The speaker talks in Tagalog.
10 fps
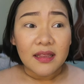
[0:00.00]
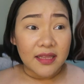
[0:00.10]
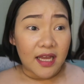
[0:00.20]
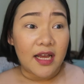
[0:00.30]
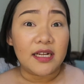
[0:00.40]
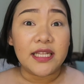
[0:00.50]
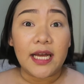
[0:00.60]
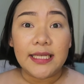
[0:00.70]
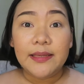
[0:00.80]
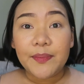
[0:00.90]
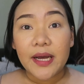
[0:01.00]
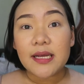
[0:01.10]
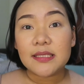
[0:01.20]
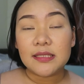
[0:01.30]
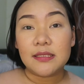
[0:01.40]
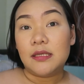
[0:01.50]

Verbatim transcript: na ang nakalipas